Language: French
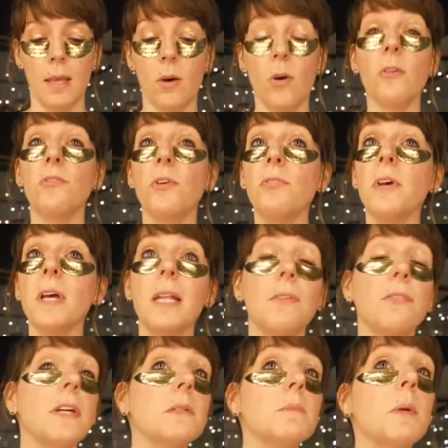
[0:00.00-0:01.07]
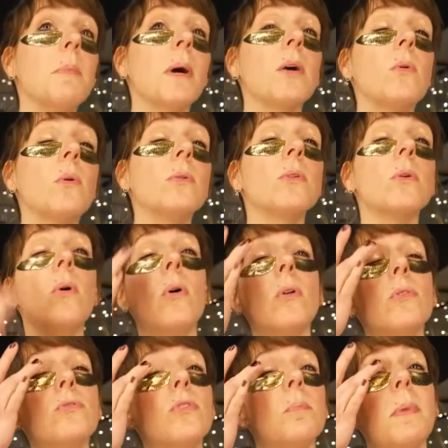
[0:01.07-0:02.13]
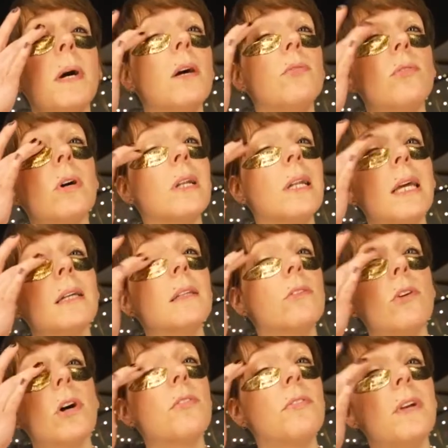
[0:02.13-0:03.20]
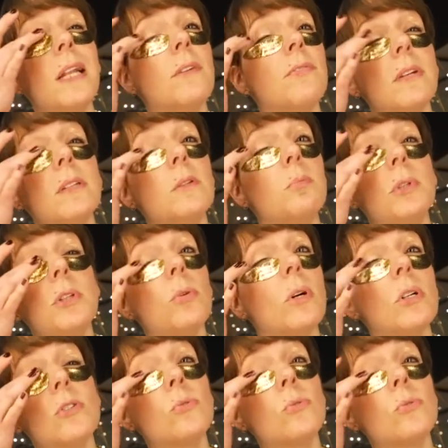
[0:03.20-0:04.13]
on veut faire la fête, mais par contre, on ne veut pas avoir l'air d'avoir fait la fête depuis trois